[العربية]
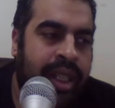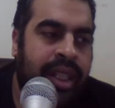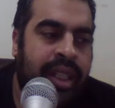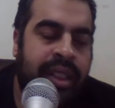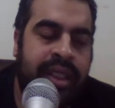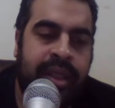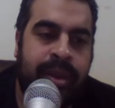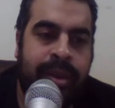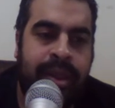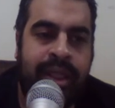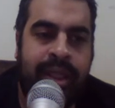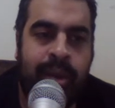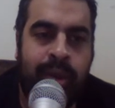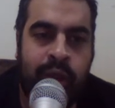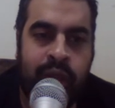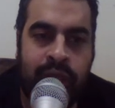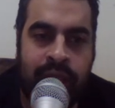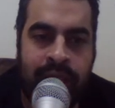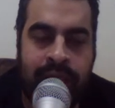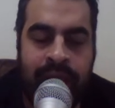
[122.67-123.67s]
ايه اللي انت بتقدمه
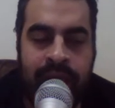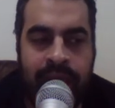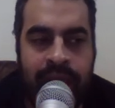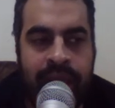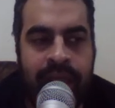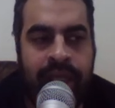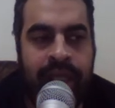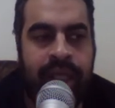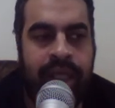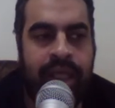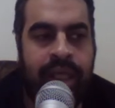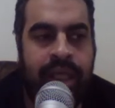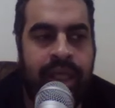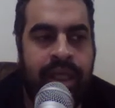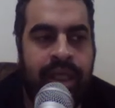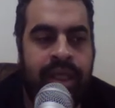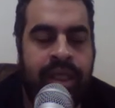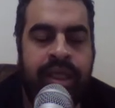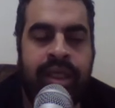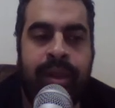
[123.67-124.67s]
للشركه ايه
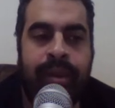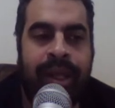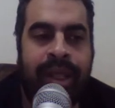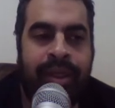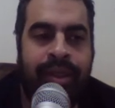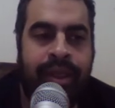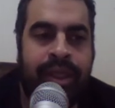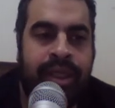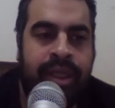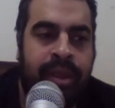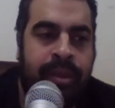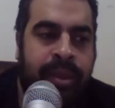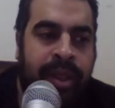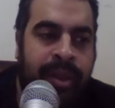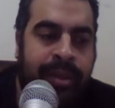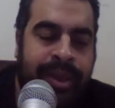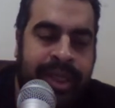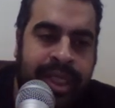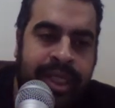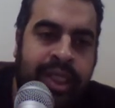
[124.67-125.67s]
اللي انت بقالك فتره
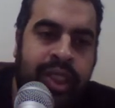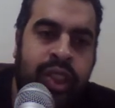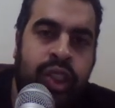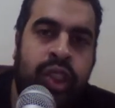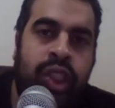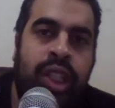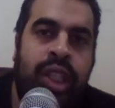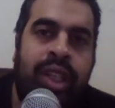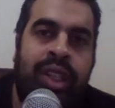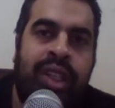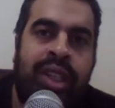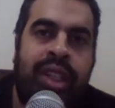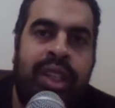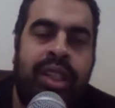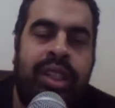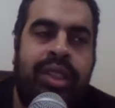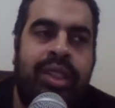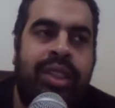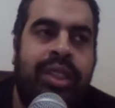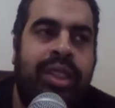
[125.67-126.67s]
كبيره ما زدتش
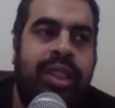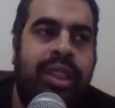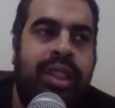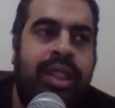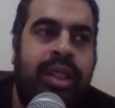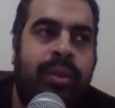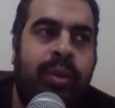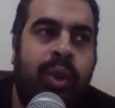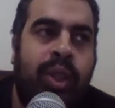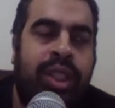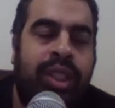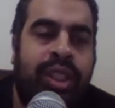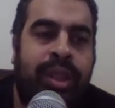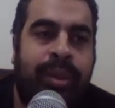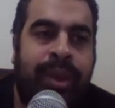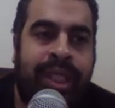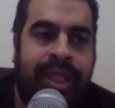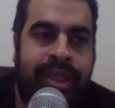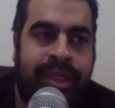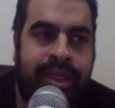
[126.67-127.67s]
ان
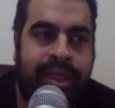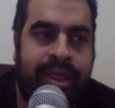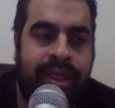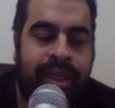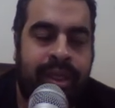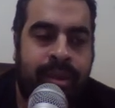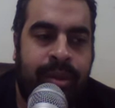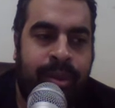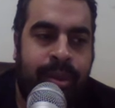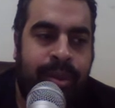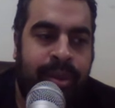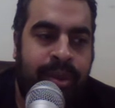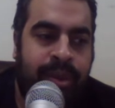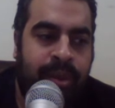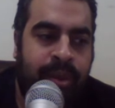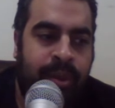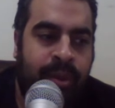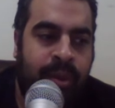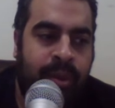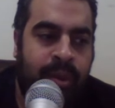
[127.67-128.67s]
المرتبات
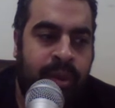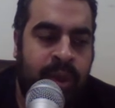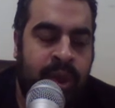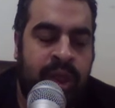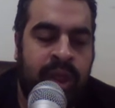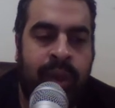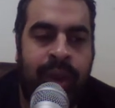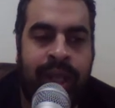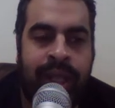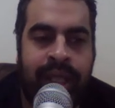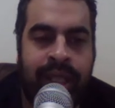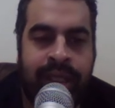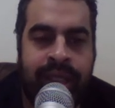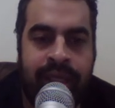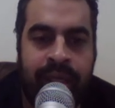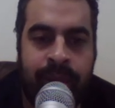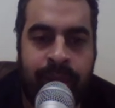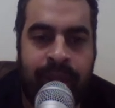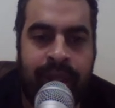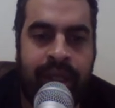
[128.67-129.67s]
مستواها
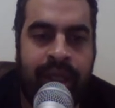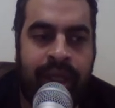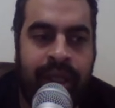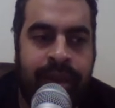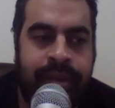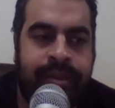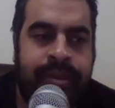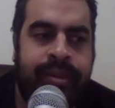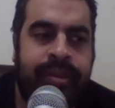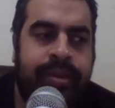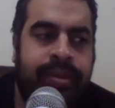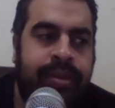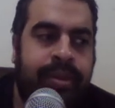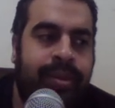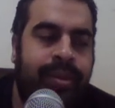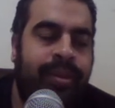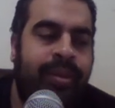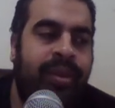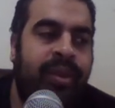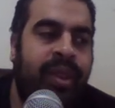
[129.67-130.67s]
قد ايه بره
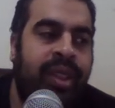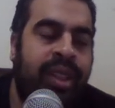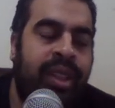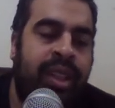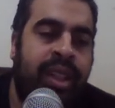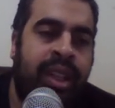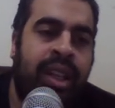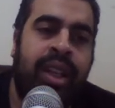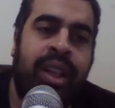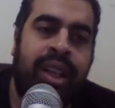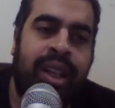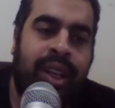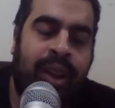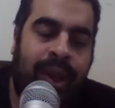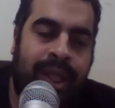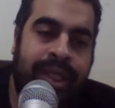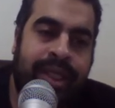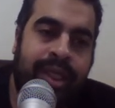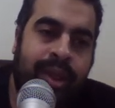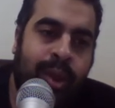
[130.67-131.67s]
لو
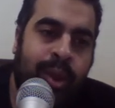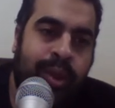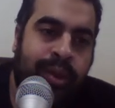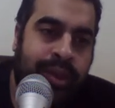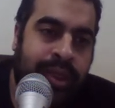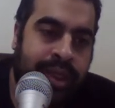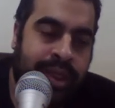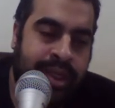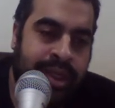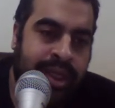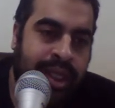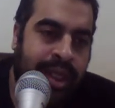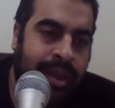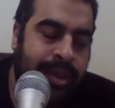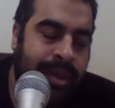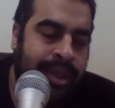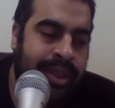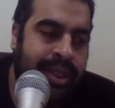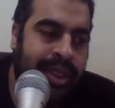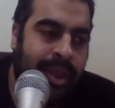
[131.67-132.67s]
عندك اوفر ده
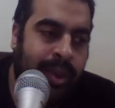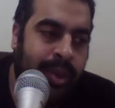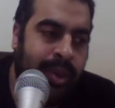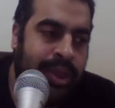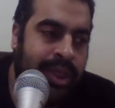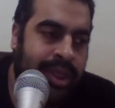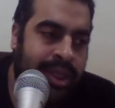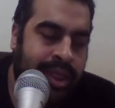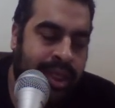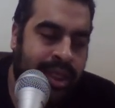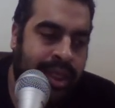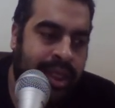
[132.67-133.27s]
بيزود